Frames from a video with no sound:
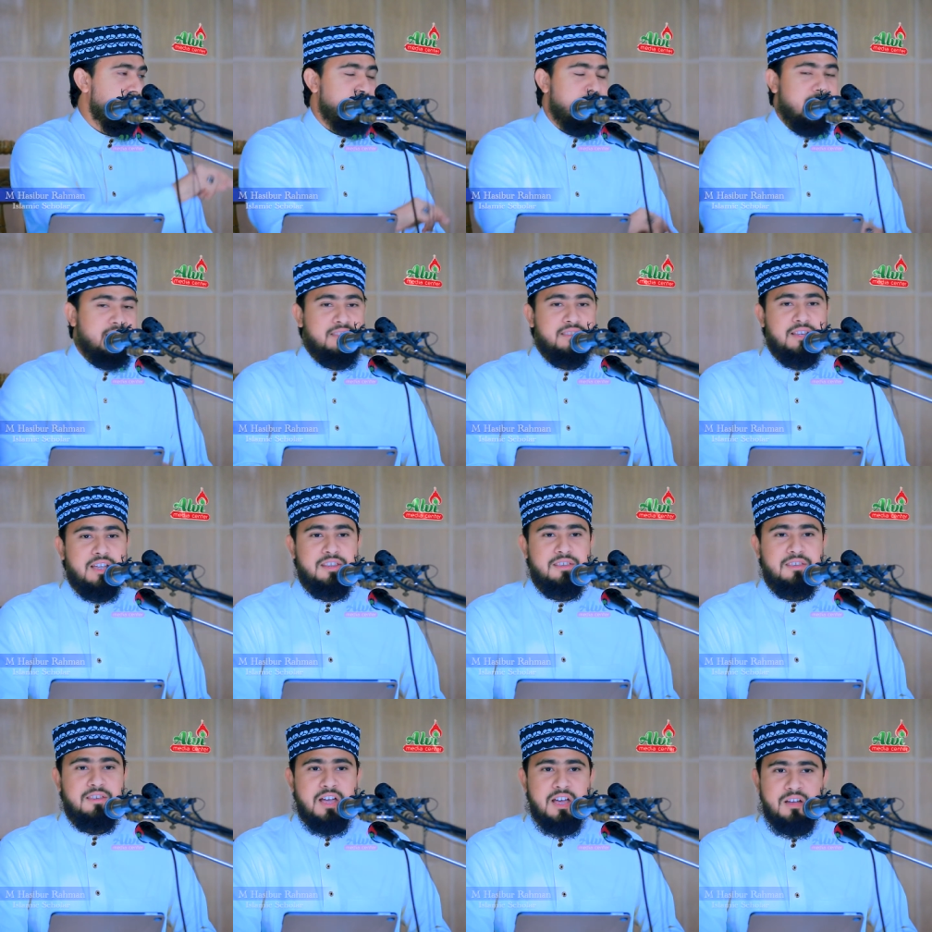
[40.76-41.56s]

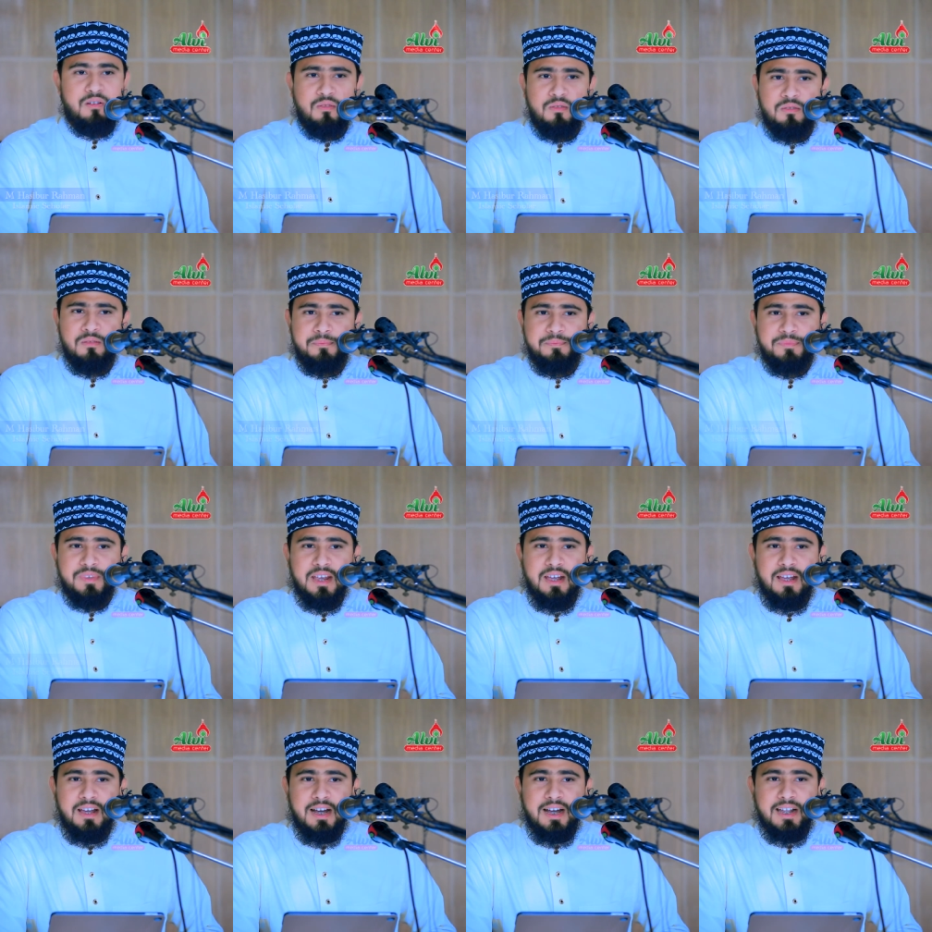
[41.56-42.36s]
সাল্লাহ
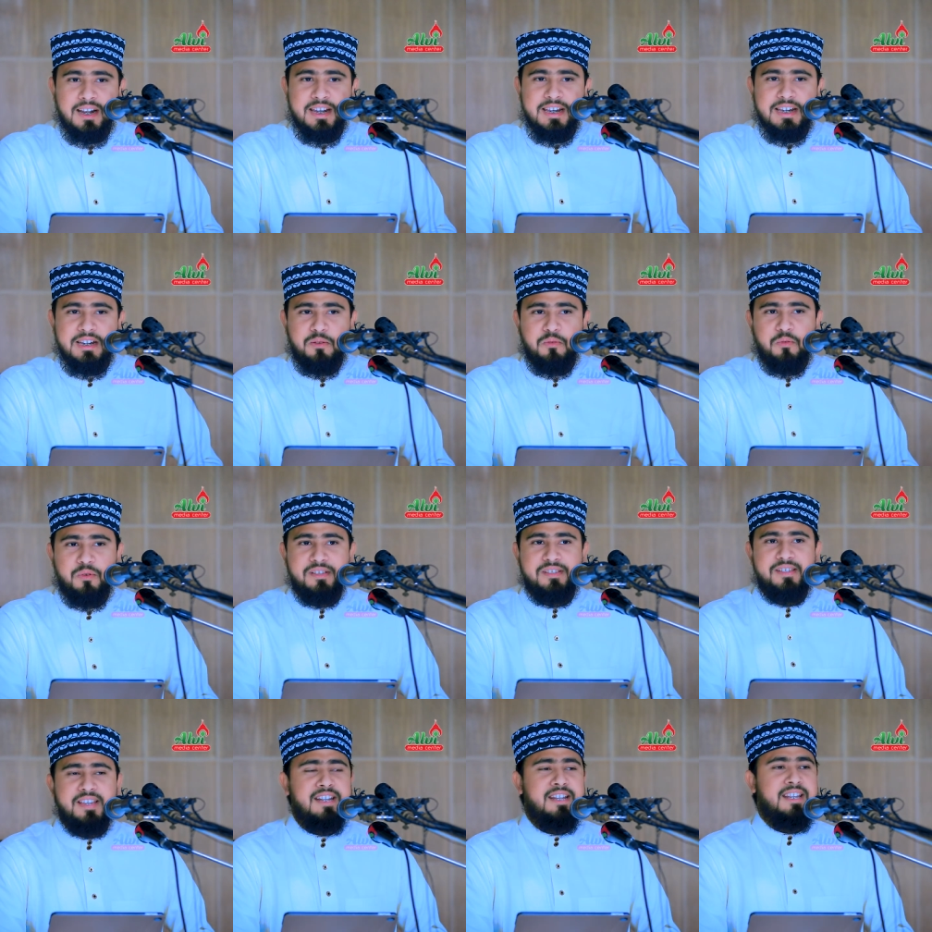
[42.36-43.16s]

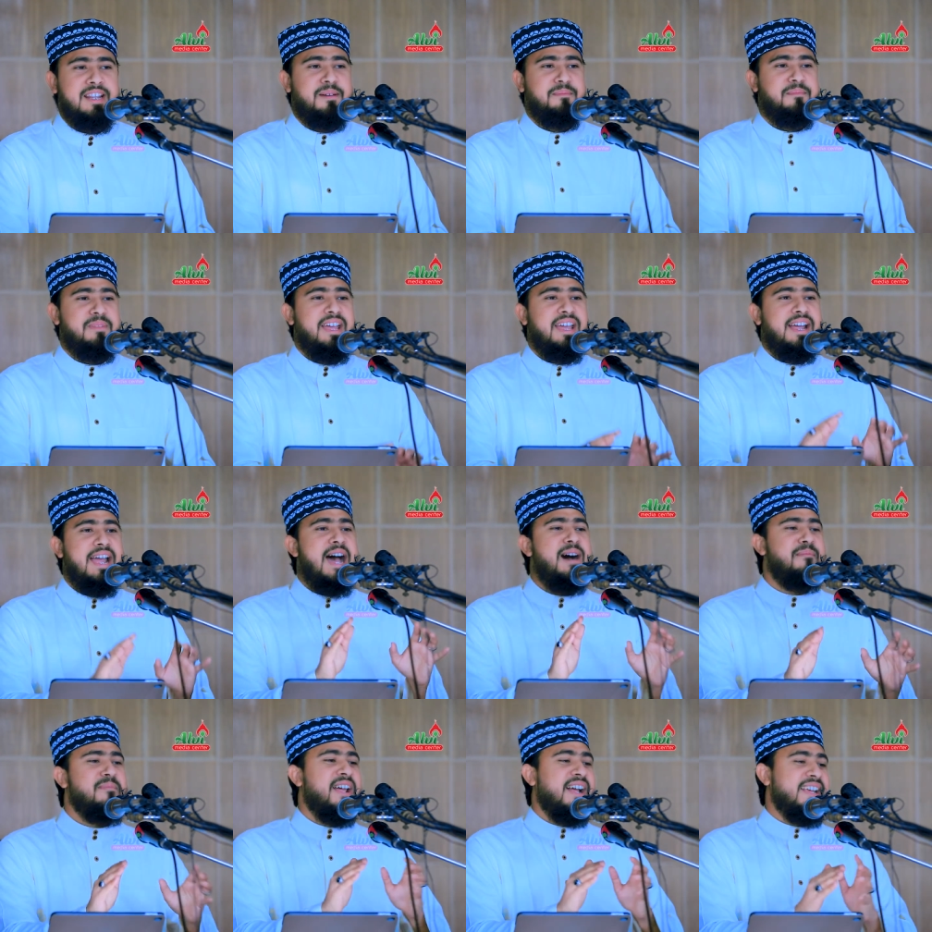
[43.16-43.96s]
আলাইহাসাল্লাম
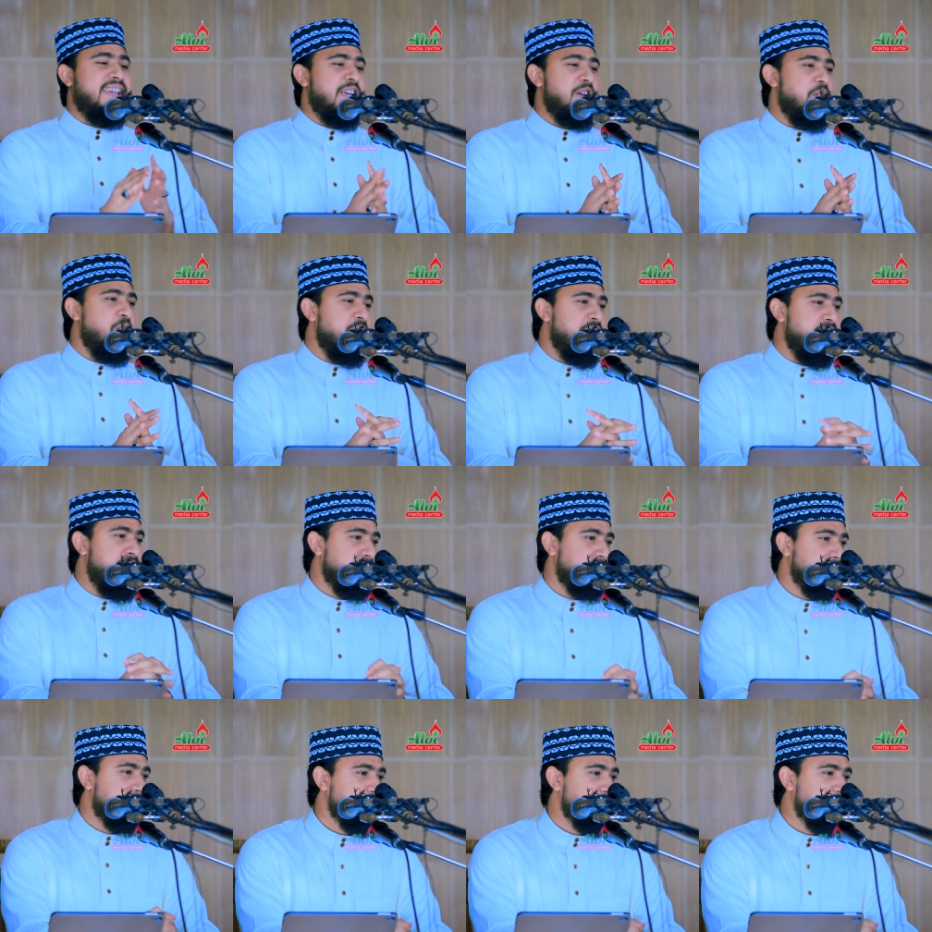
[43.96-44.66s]
আমরা কি করি